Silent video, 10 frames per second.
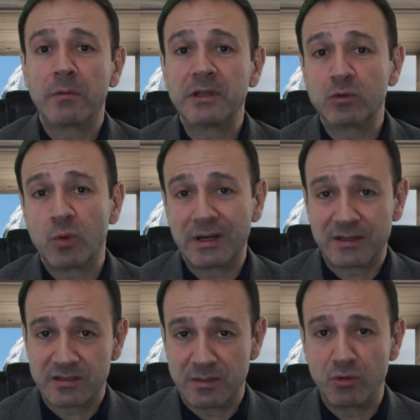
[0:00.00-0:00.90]
habitual
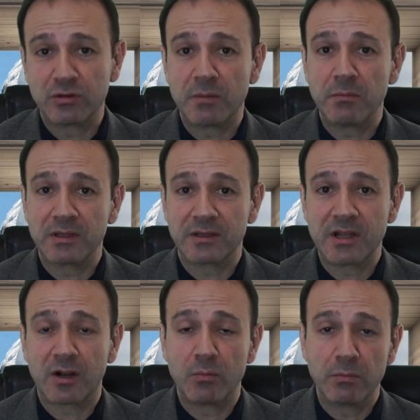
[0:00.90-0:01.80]
que se monta en
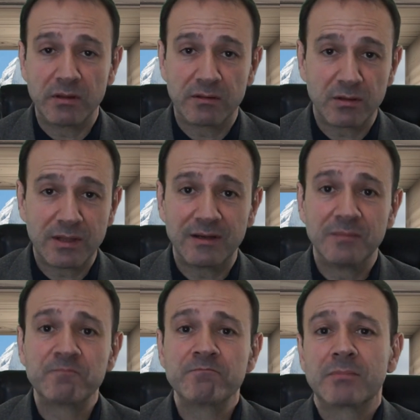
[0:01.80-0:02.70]
batería convencional.
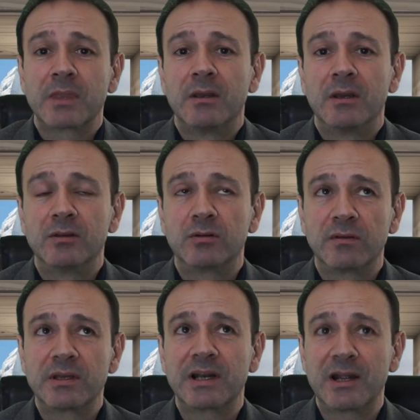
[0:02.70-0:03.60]

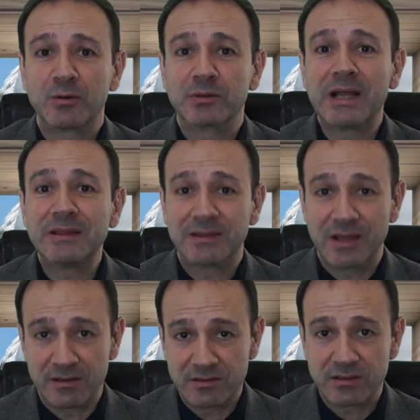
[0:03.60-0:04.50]
Entonces, claro,
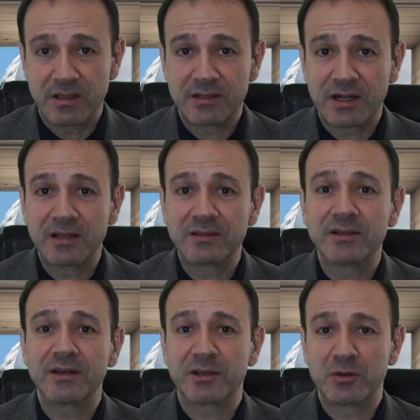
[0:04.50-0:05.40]
tanta densidad
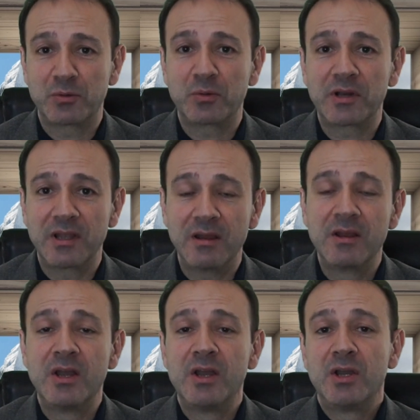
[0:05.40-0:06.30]
energética que ocurría,
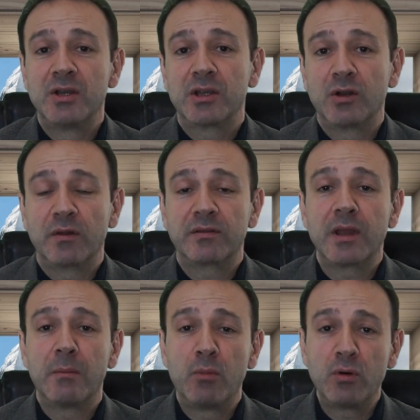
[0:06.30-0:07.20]
que lo
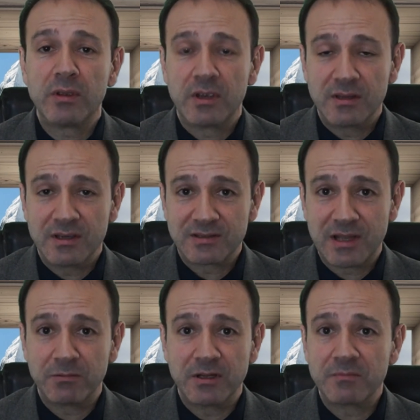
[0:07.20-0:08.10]
hacía muy
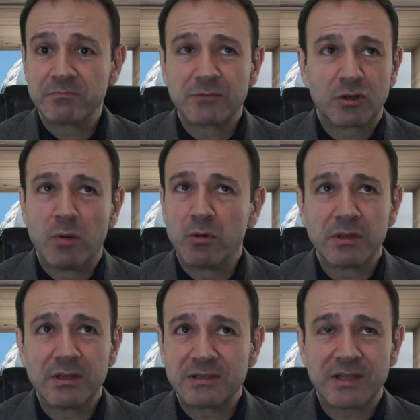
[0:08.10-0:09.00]
inestable. ¿Cómo
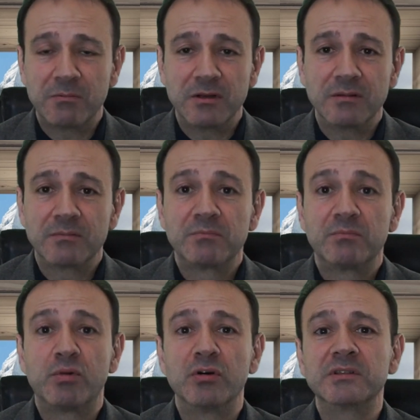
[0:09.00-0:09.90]
de inestable?
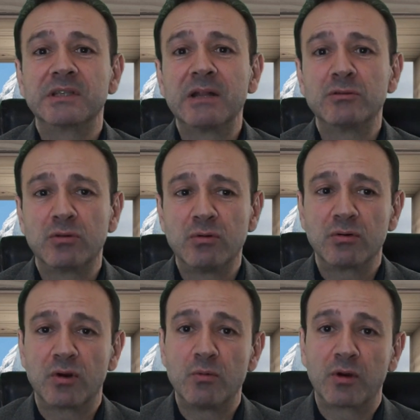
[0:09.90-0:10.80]
Pues
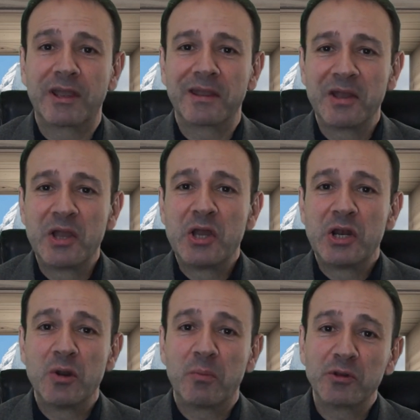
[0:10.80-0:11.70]
tanto como que
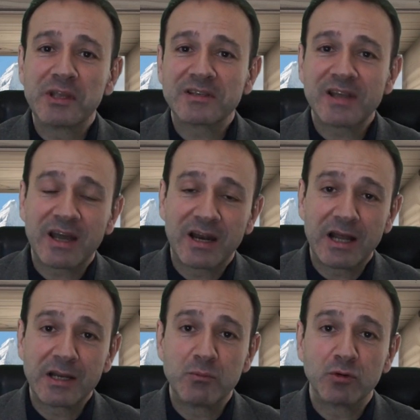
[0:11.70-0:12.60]
lo ponías a
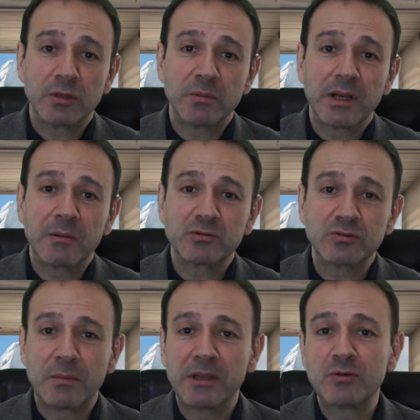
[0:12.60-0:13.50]
cargar y multiplicaba su
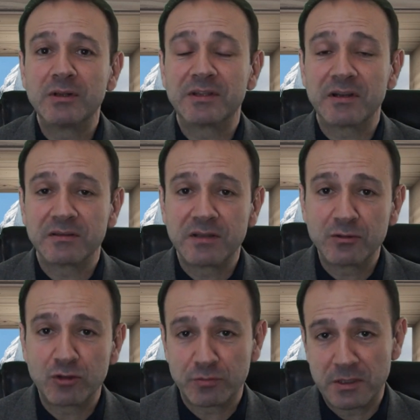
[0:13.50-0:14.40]
tamaño el
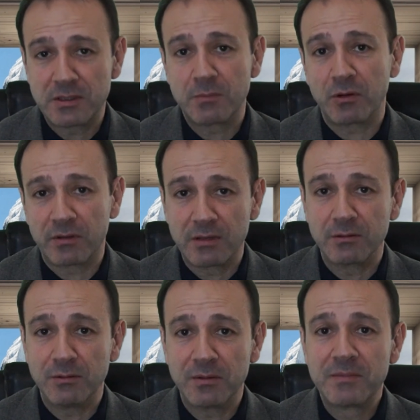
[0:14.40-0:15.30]

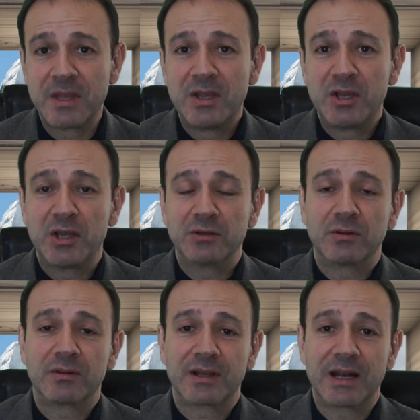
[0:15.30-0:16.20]
320%.
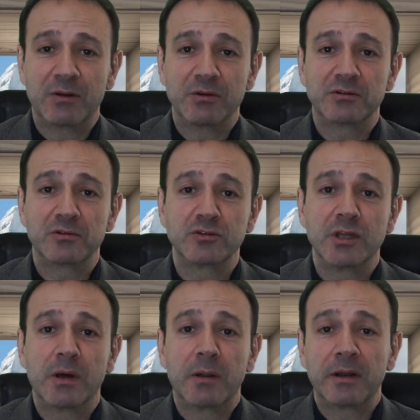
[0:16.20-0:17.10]
Entonces, claro, esto es
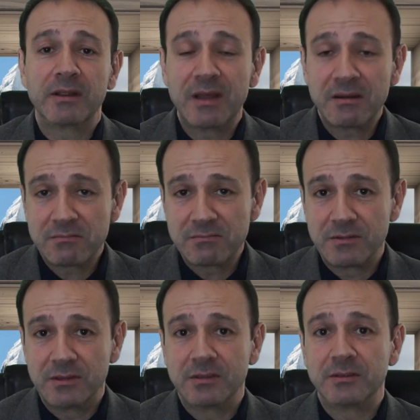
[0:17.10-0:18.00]
una barbaridad.
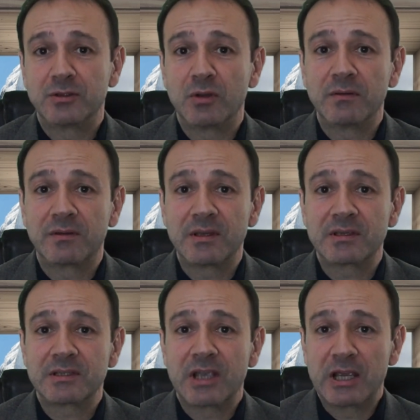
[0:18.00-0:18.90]

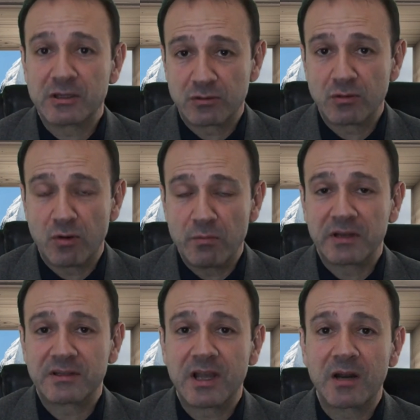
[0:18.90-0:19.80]
Entonces, esto
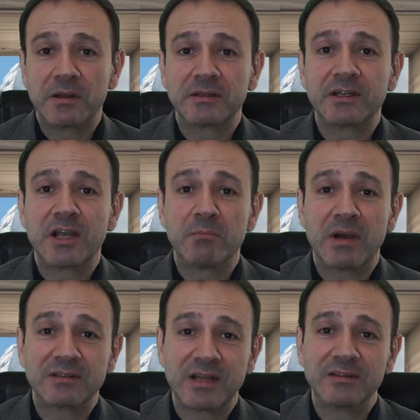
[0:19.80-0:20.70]
convertía a la batería en
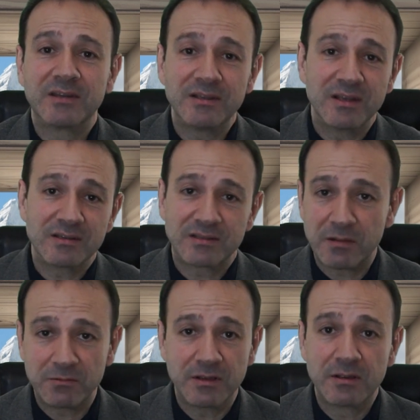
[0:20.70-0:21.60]
bastante
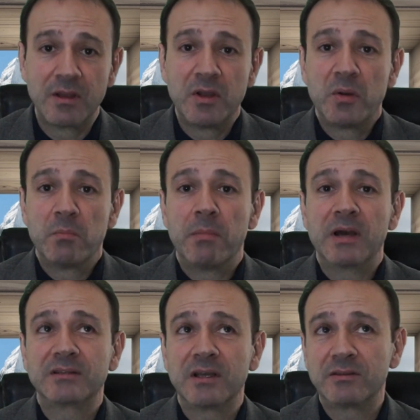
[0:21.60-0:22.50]
inestable.
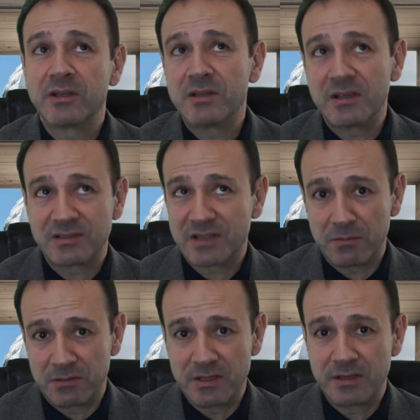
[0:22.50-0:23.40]
Bastante
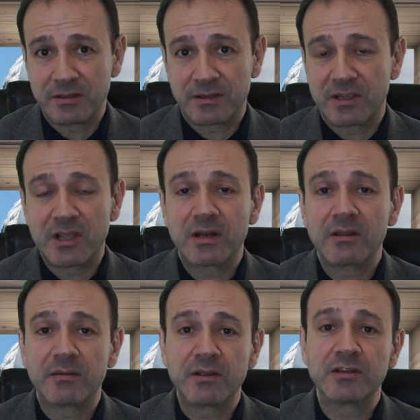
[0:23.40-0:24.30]
inestable quiere
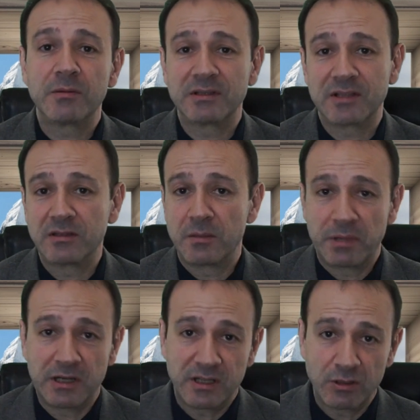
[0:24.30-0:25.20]
decirse bastante
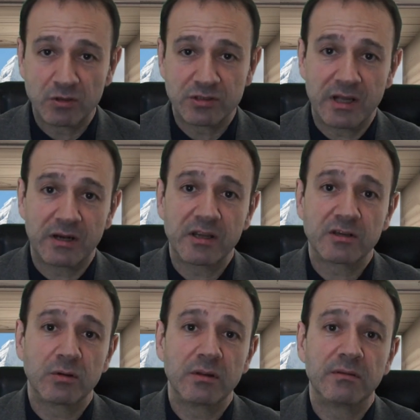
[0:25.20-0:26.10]
peligrosa,
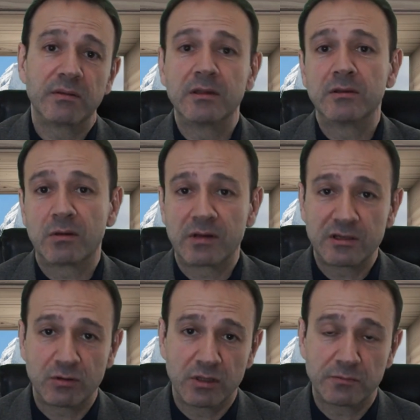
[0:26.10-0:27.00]
riesgo de incendio,
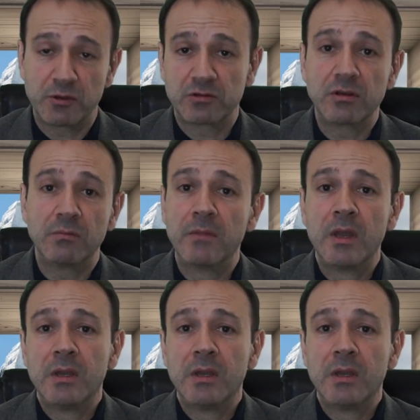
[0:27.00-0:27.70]
riesgo de explosión.